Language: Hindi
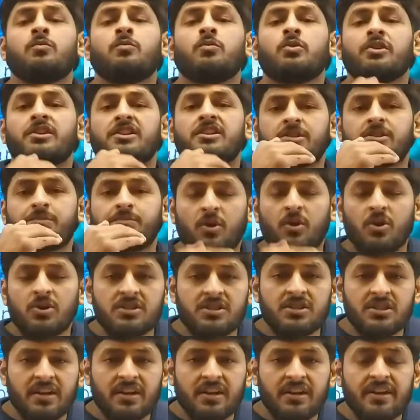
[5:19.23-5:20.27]
वो
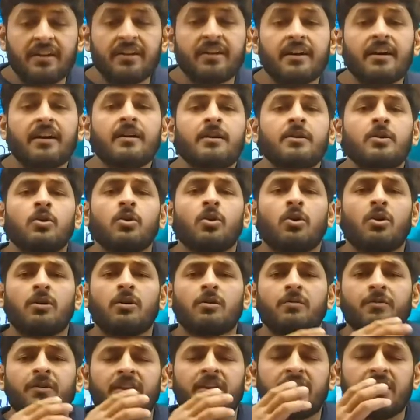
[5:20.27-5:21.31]
रिस्पॉन्स करेगा
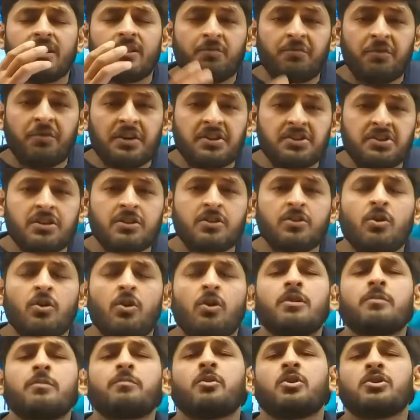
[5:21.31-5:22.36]
और फिर इन्फेक्शन
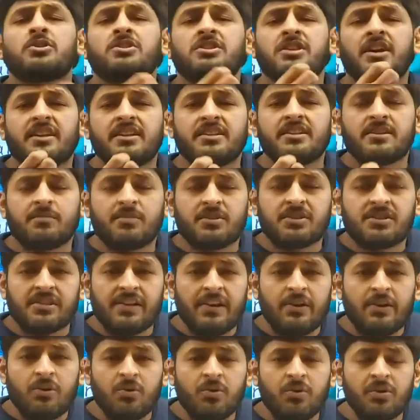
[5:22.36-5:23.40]
और बहुत सारी
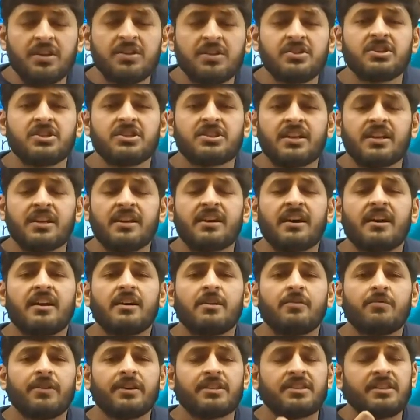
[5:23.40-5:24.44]
समस्याएं होंगी जिसके
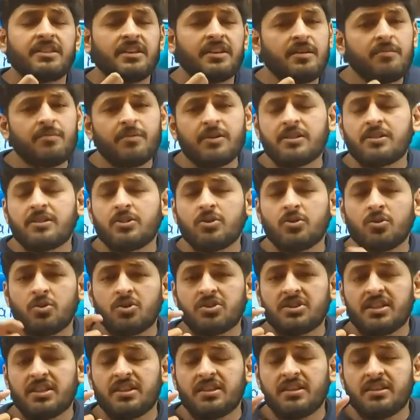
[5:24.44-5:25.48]
कारण व्यक्ति की मृत्यु
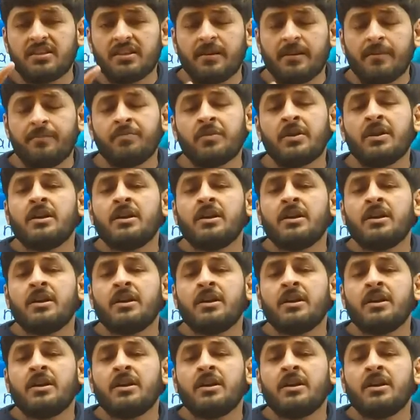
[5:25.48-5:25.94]
हो जाती थी